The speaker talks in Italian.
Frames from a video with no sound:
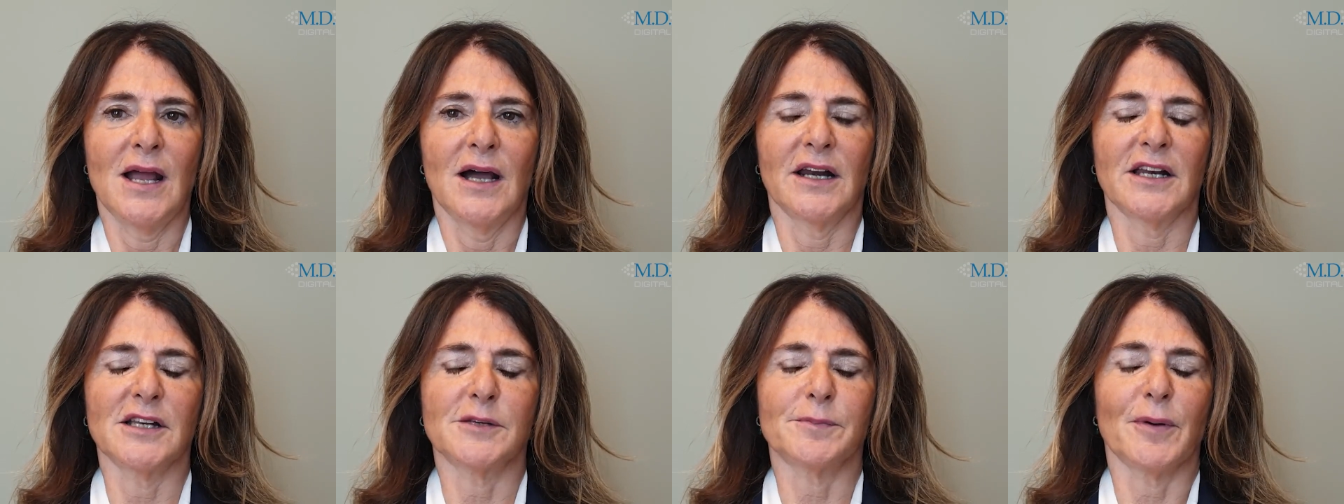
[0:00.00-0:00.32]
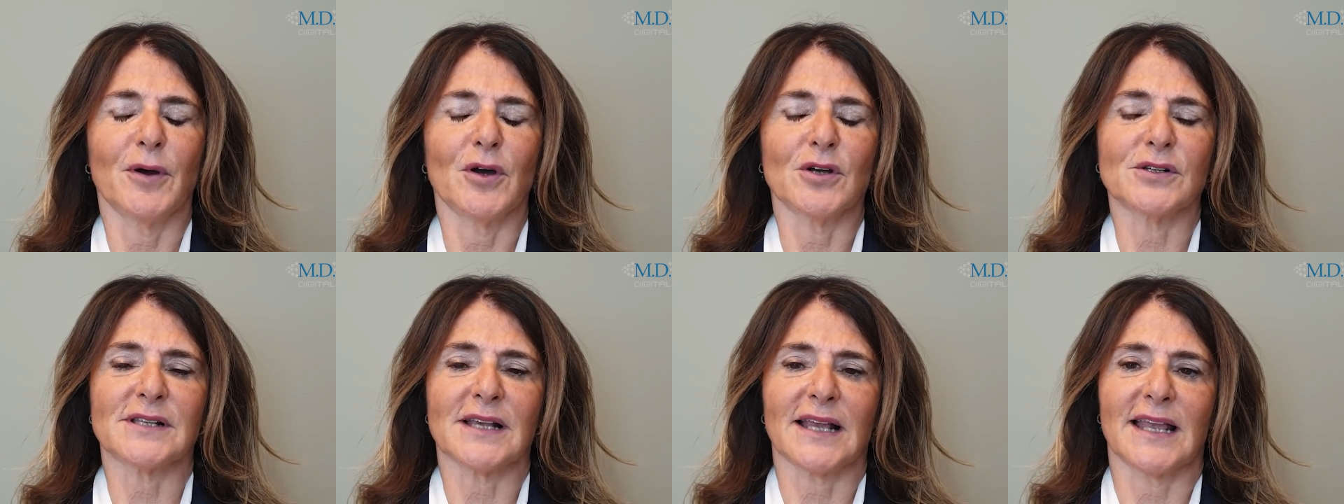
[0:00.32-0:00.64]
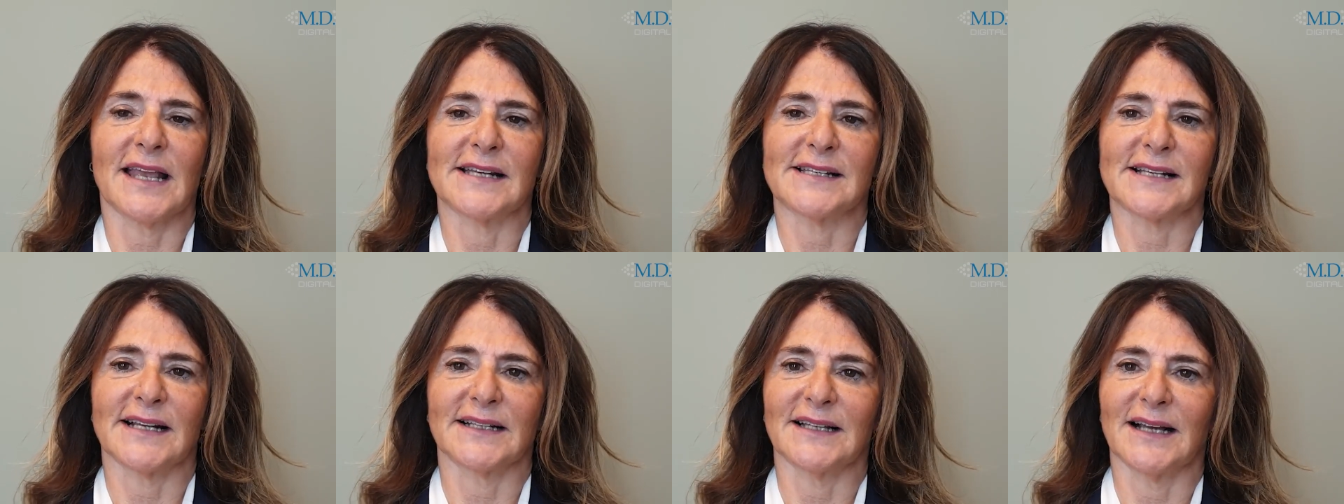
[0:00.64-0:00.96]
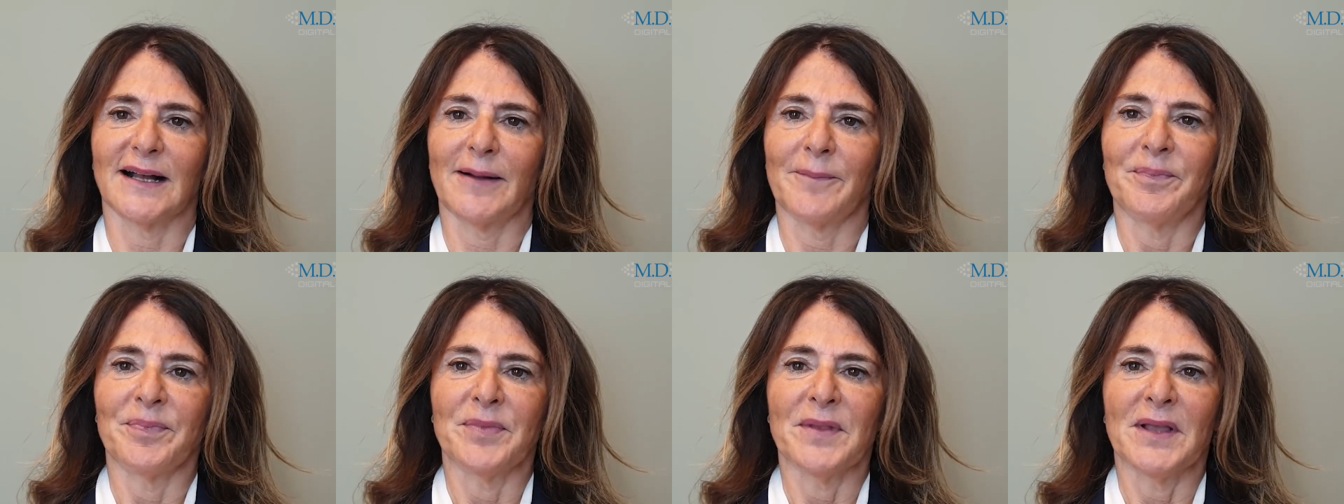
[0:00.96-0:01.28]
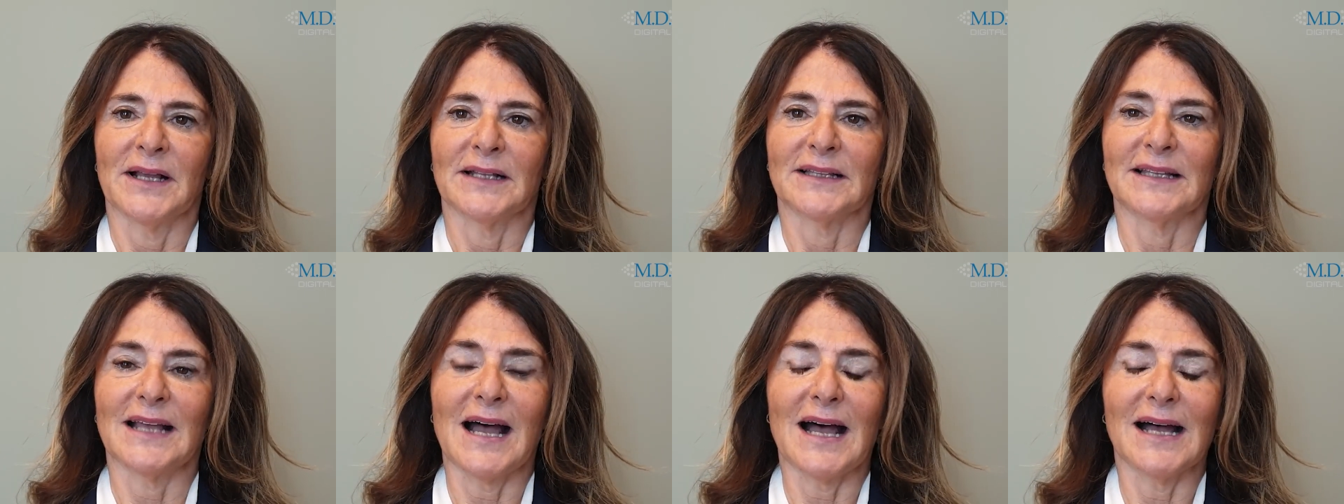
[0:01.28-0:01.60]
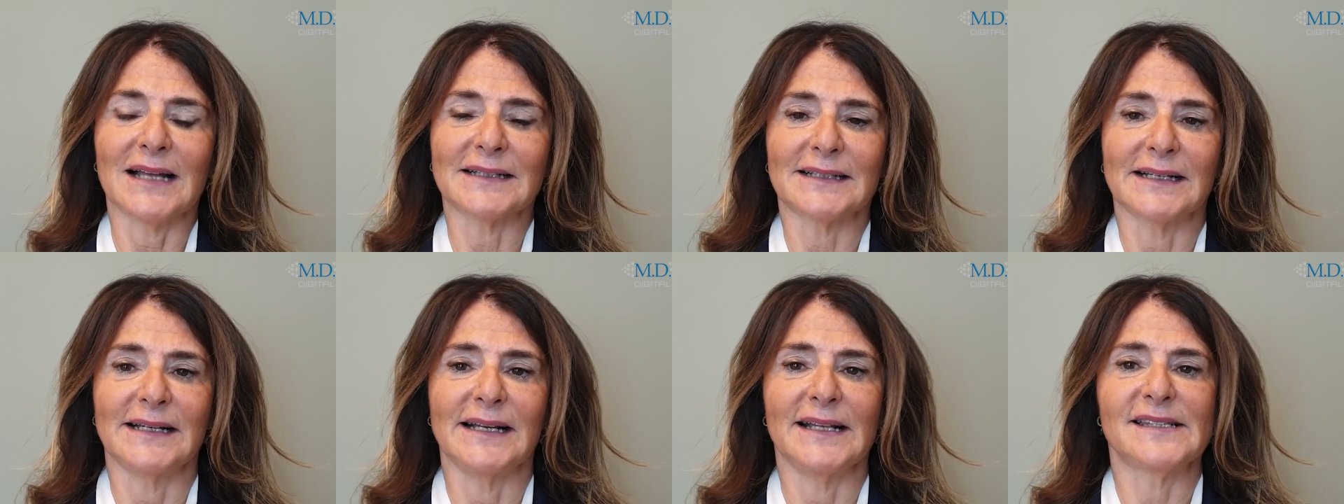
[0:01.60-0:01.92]
Risposta che è stata
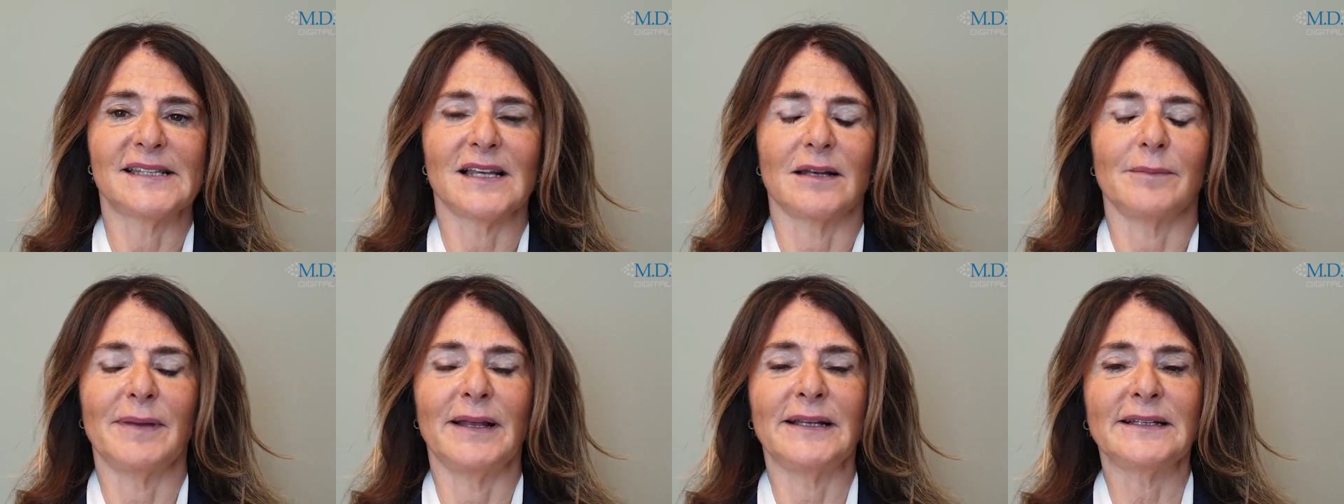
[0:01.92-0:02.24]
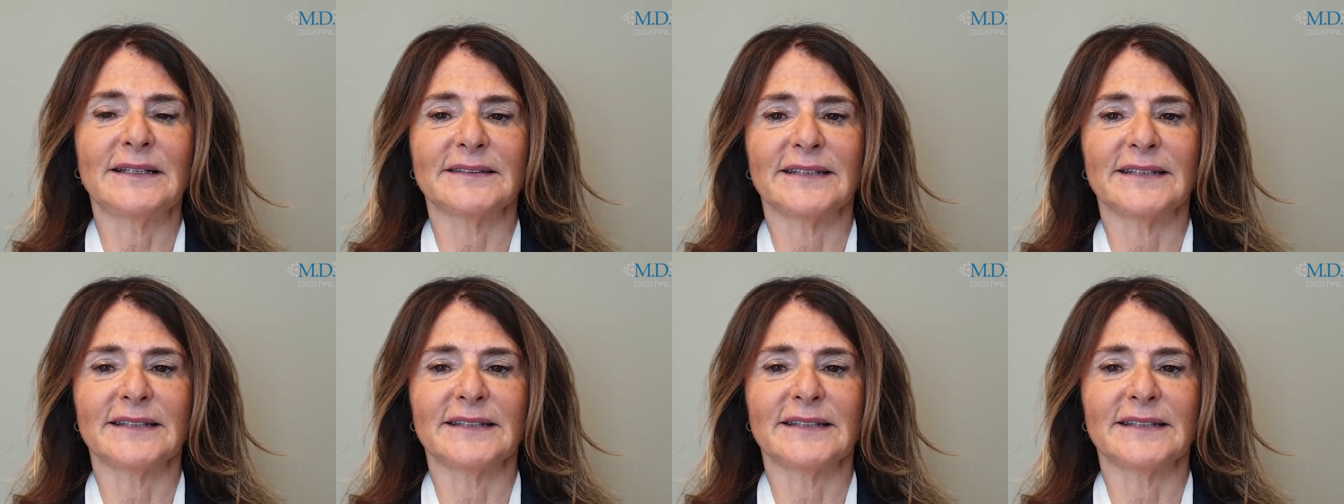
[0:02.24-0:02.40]
data inizialmente